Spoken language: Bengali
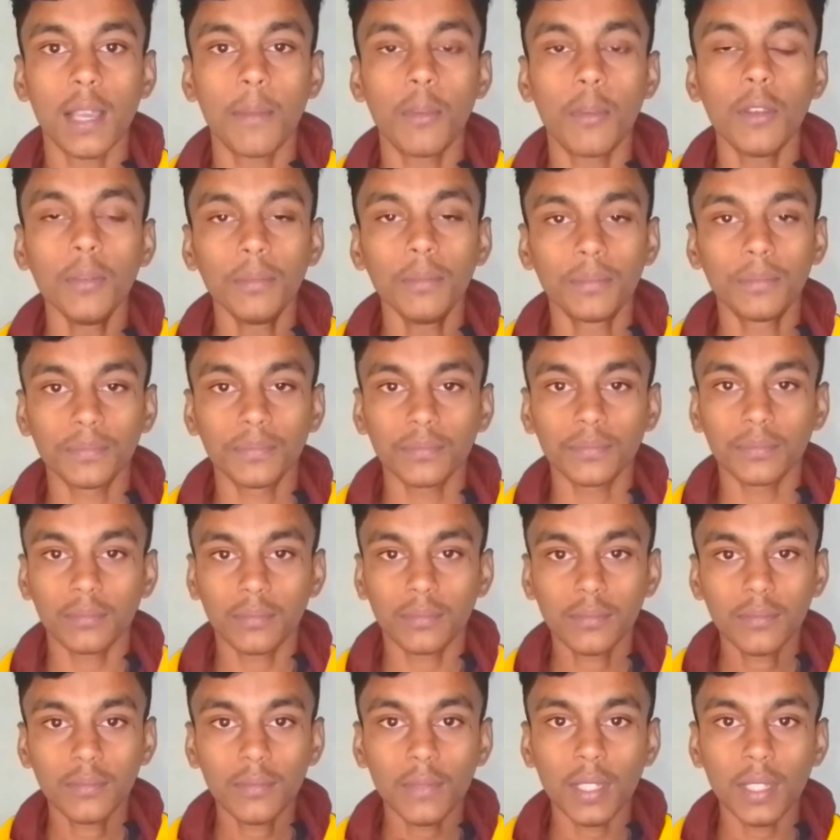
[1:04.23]
যাব
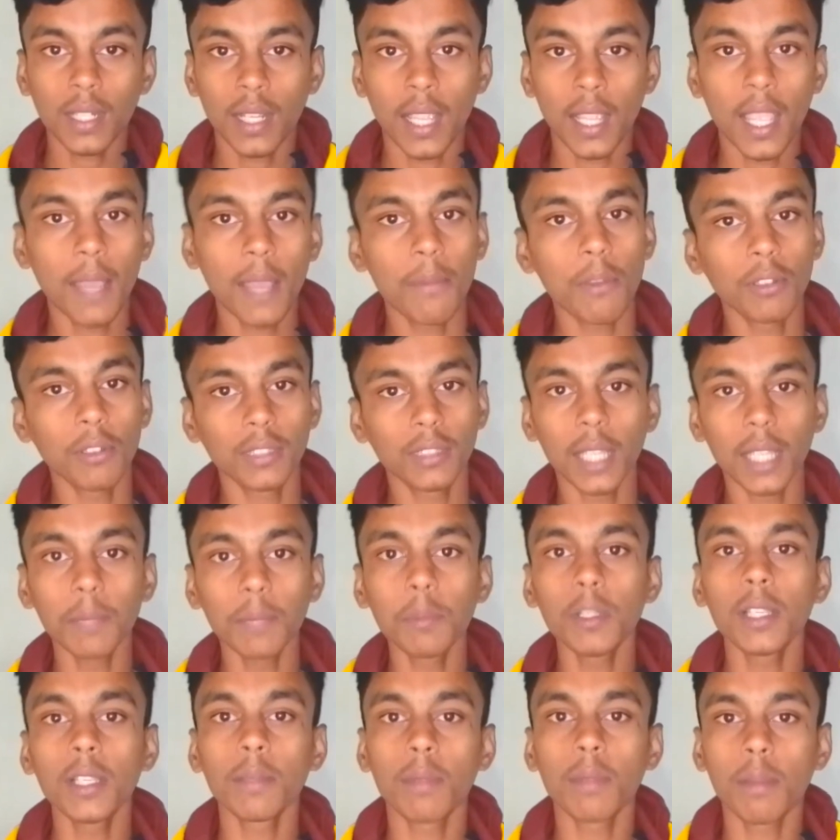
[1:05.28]
এবং
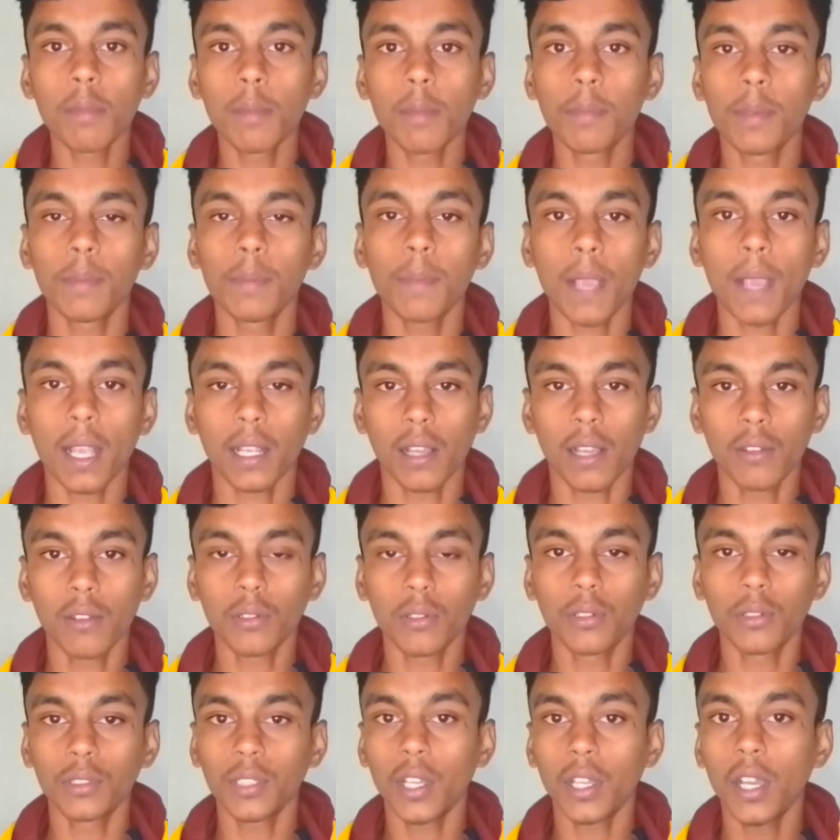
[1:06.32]
দেখব কিভাবে বিপ অ্যাকাউন্ট
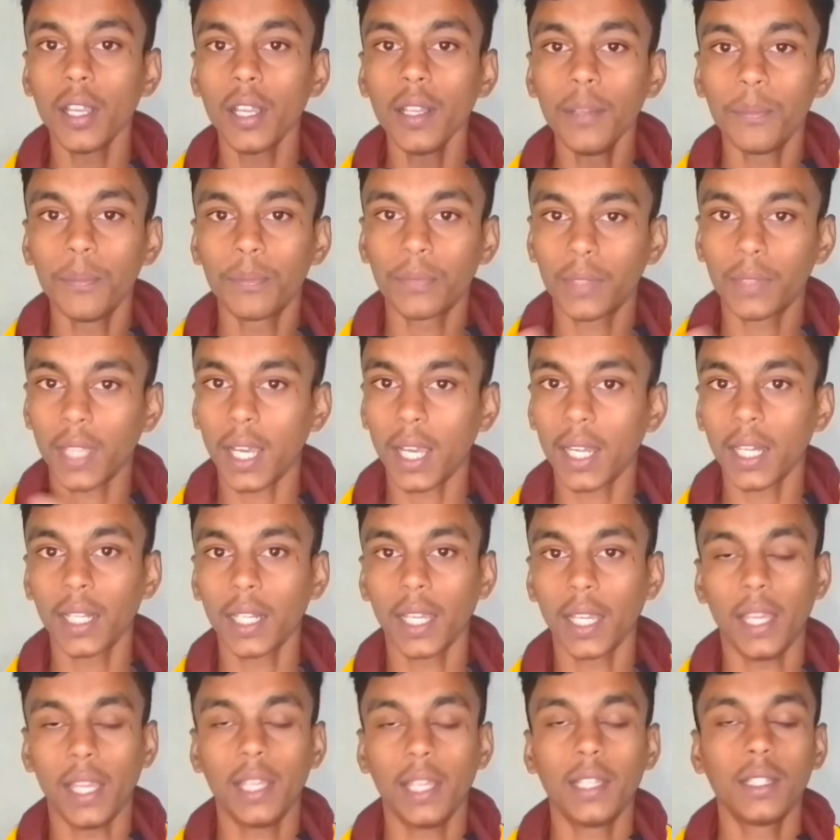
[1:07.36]
করতে হয় তার
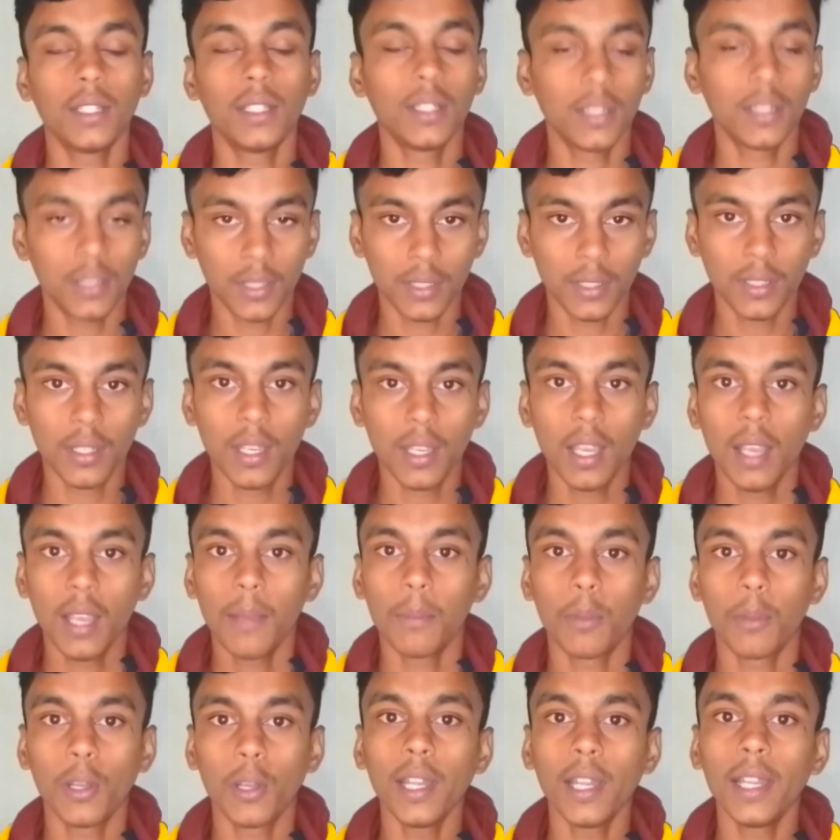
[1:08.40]
আগে
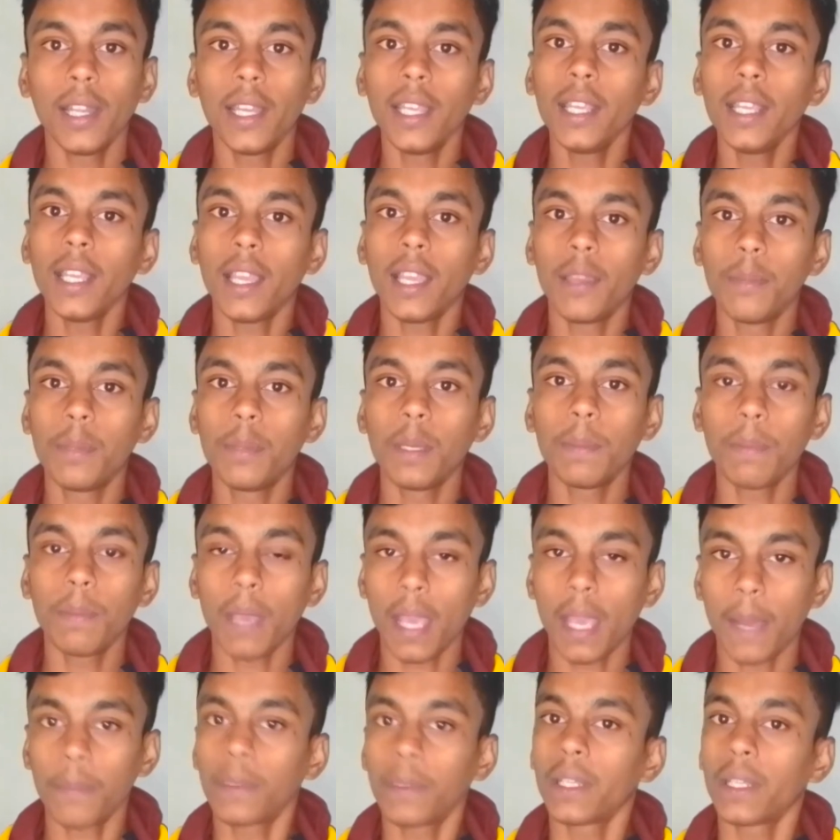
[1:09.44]
বলে নেই এই বিপ
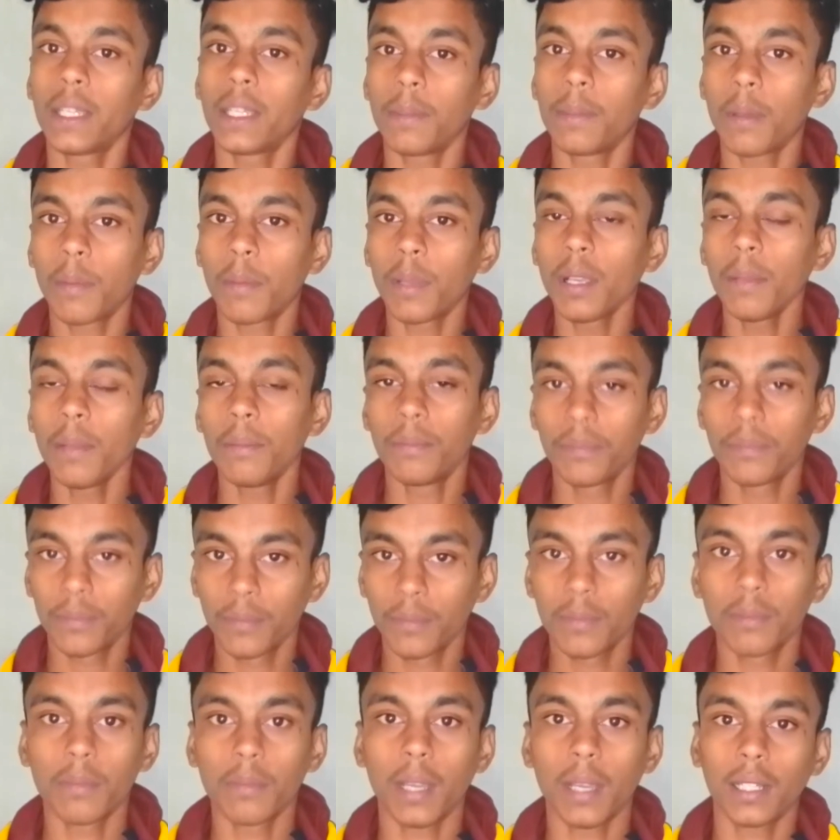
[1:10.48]
অ্যাপটি কিভাবে
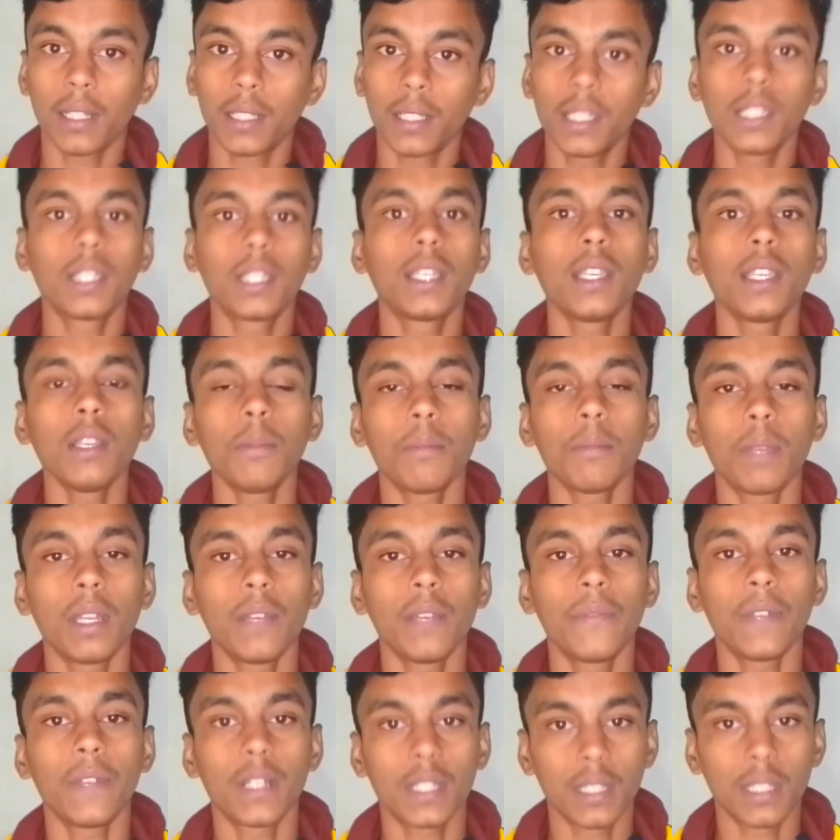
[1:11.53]
বা কী কী
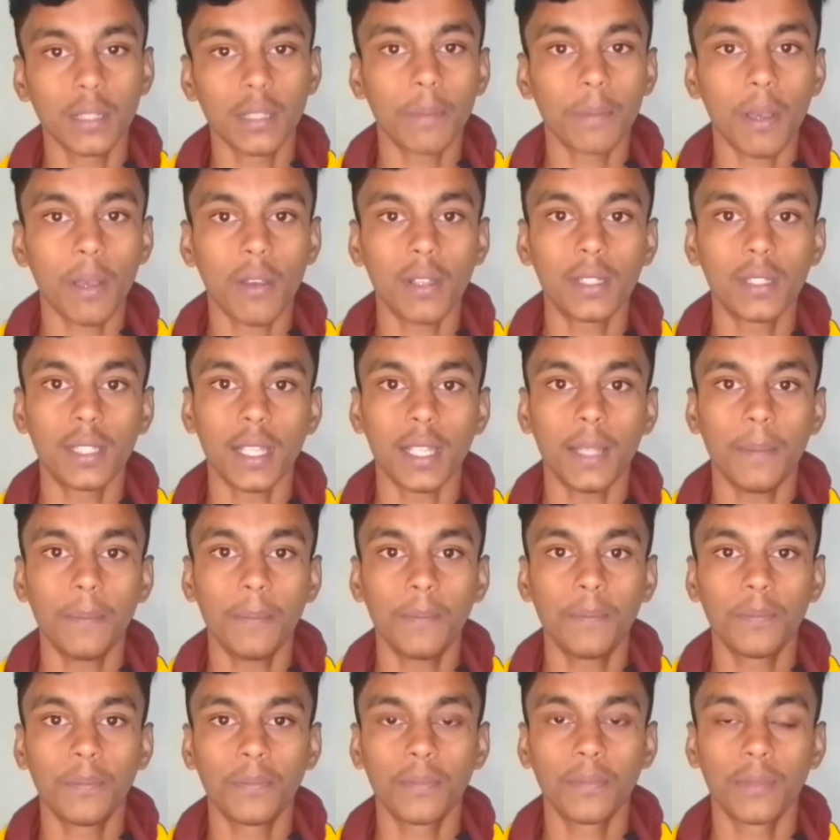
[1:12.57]
বেনিফিটস পাওয়া যায়
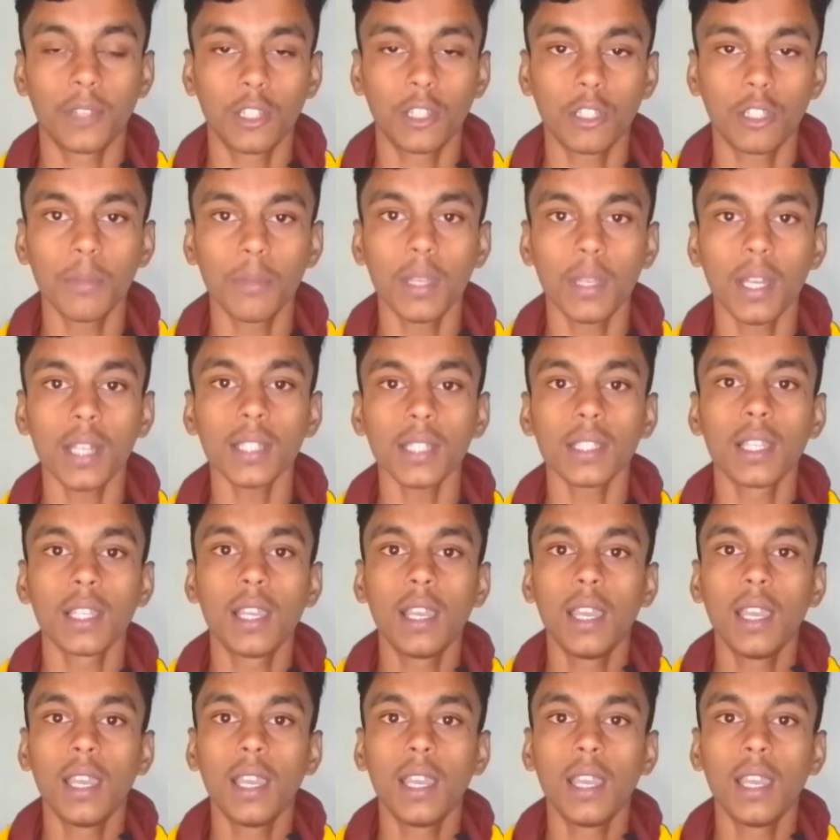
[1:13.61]
তো বেশ